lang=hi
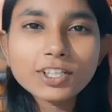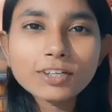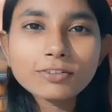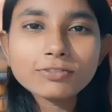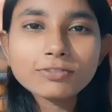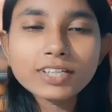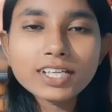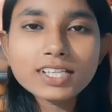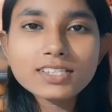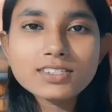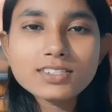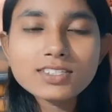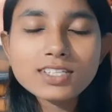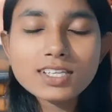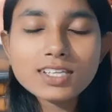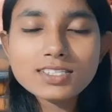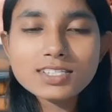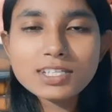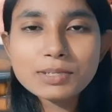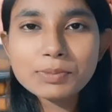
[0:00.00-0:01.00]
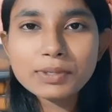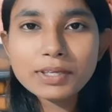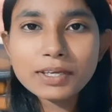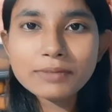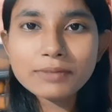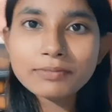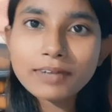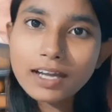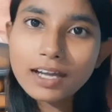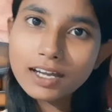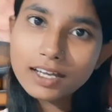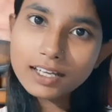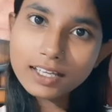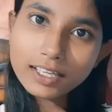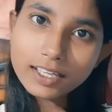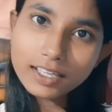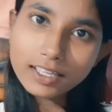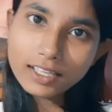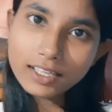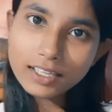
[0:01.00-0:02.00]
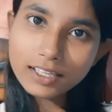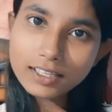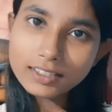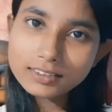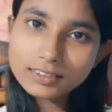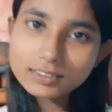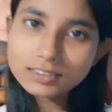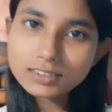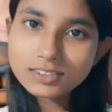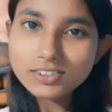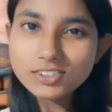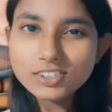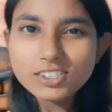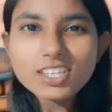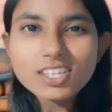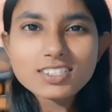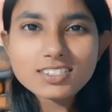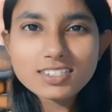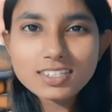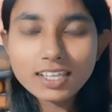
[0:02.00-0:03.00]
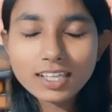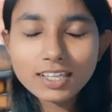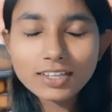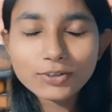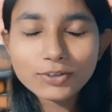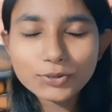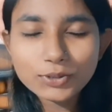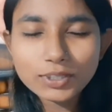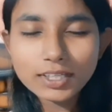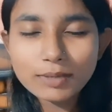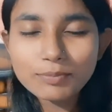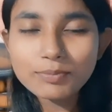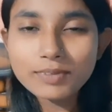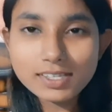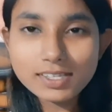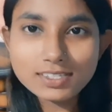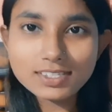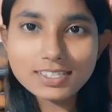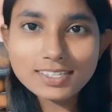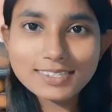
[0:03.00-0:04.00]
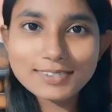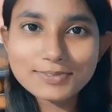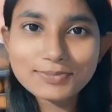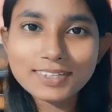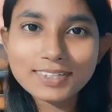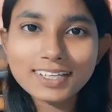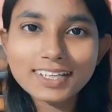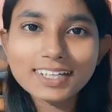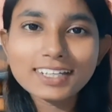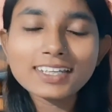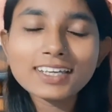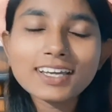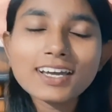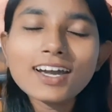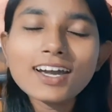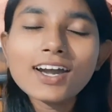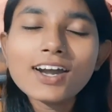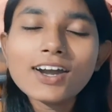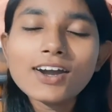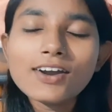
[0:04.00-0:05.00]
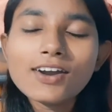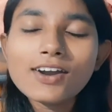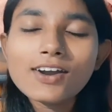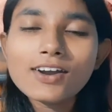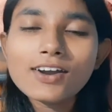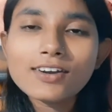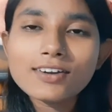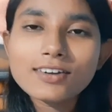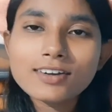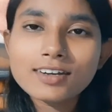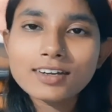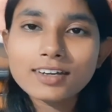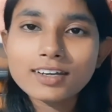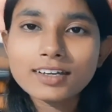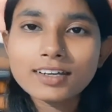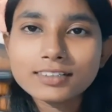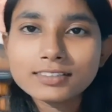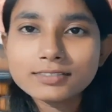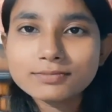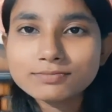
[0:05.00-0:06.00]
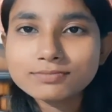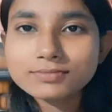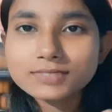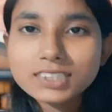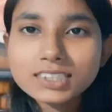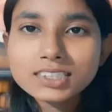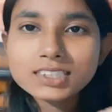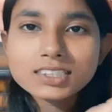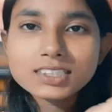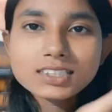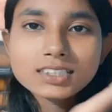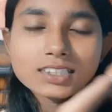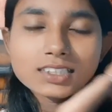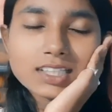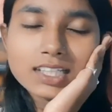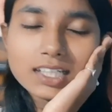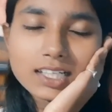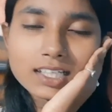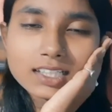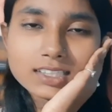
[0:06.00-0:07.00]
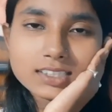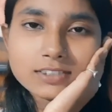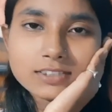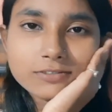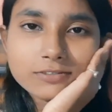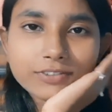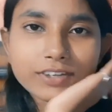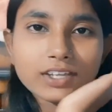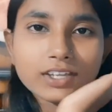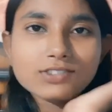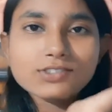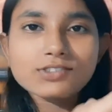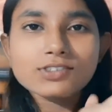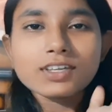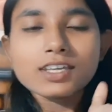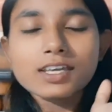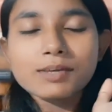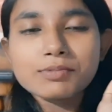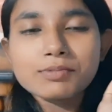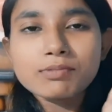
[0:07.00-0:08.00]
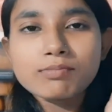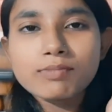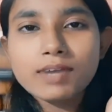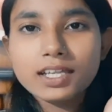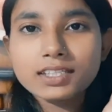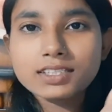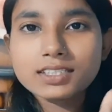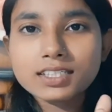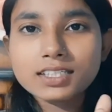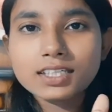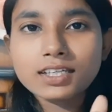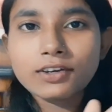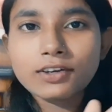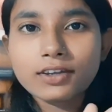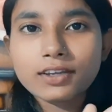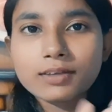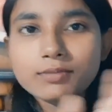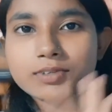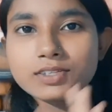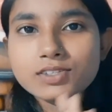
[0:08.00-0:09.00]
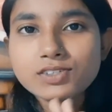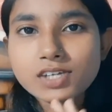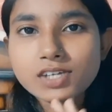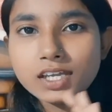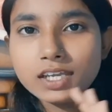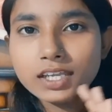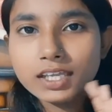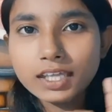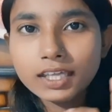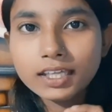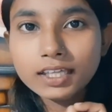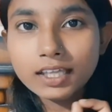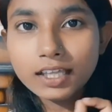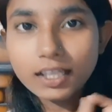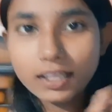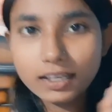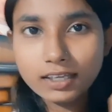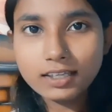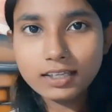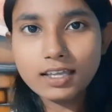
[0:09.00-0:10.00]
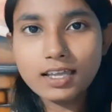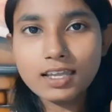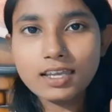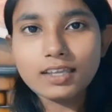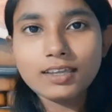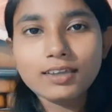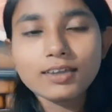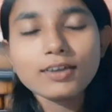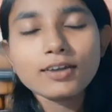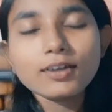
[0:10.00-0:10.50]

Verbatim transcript: तो फ्रेंड्स जस्ट अभी हम आ गए हैं जस्ट नहीं हो गया पाँच दस मिनट और हल्का सा फ्रेश होके अभी बैठे हैं और अभी जा रहे हैं खाना खाने